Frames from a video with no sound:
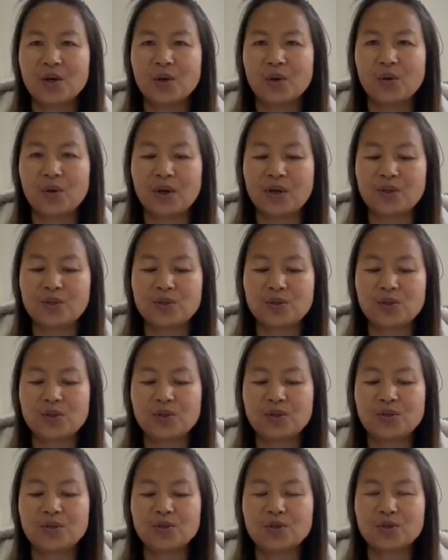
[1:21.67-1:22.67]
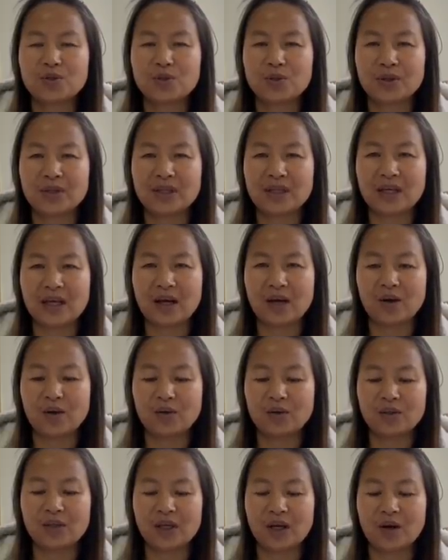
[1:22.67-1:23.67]
冠军孙
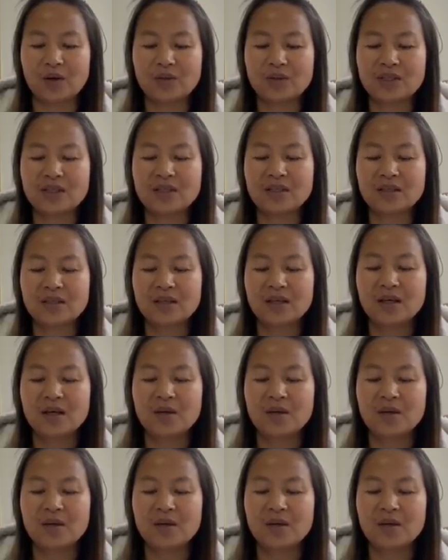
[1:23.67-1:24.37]
尧、姚庆，